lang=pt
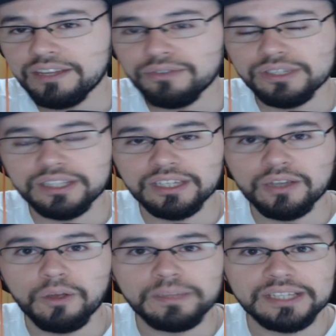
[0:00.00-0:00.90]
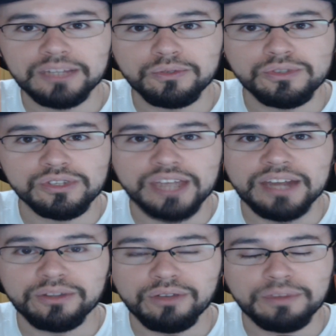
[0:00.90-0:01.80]
e você ter que começar do
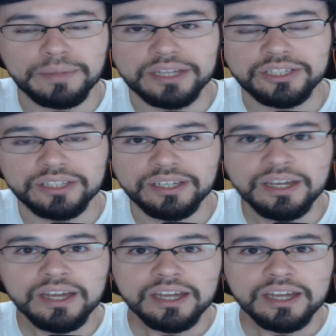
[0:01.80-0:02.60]
zero novamente, né?